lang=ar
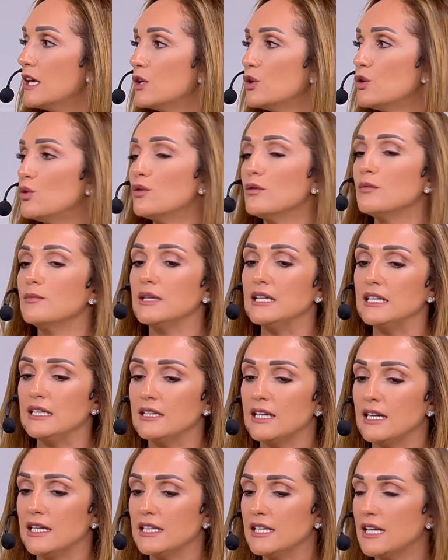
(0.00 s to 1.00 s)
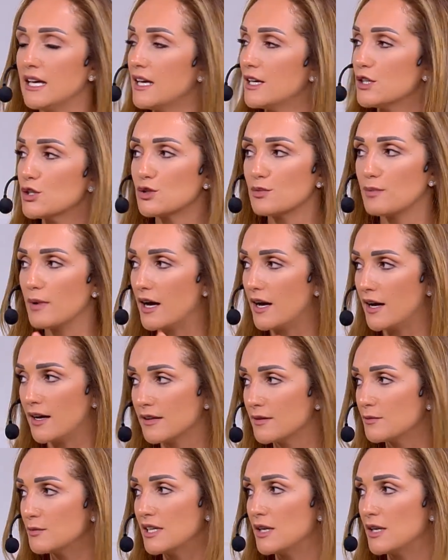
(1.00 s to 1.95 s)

اليوم إحنا عنا إشباع